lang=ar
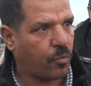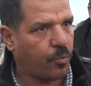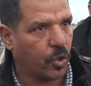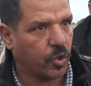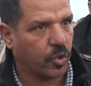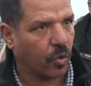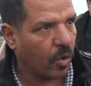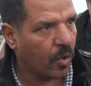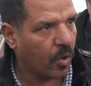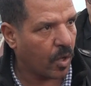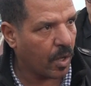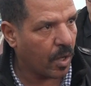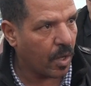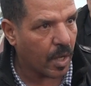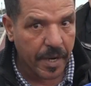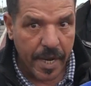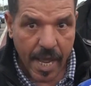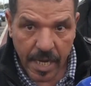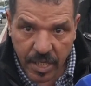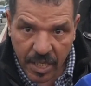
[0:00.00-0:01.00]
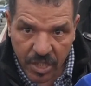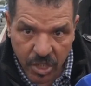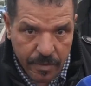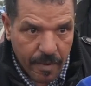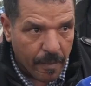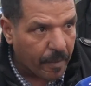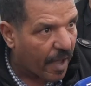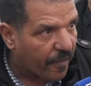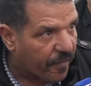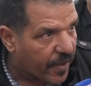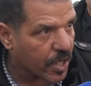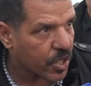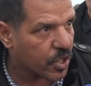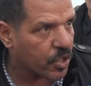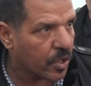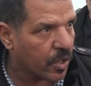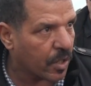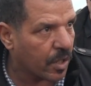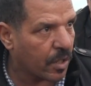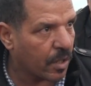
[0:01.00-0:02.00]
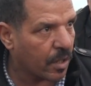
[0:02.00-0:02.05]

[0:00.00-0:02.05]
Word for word: بوحدو ناش هادشي ما بقى فيهش